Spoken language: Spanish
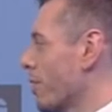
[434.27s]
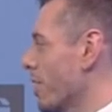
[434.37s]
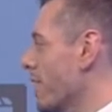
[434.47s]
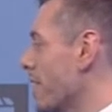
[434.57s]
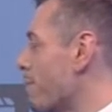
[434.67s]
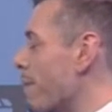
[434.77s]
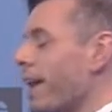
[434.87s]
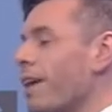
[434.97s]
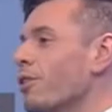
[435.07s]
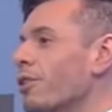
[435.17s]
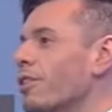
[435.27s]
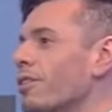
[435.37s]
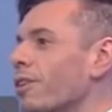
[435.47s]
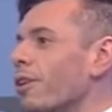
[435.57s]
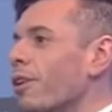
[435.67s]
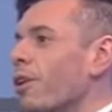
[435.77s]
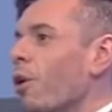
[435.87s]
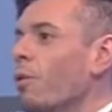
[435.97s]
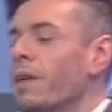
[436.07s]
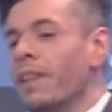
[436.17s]
este disparador
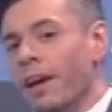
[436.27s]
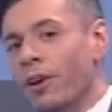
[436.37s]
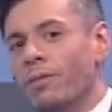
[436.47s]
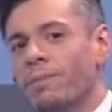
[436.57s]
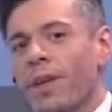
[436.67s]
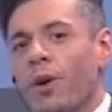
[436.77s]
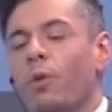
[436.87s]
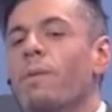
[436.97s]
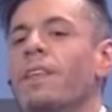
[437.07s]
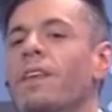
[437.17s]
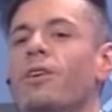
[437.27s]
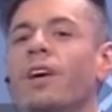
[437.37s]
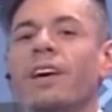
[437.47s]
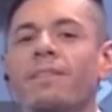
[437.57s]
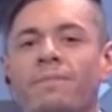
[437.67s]
un video. Un video que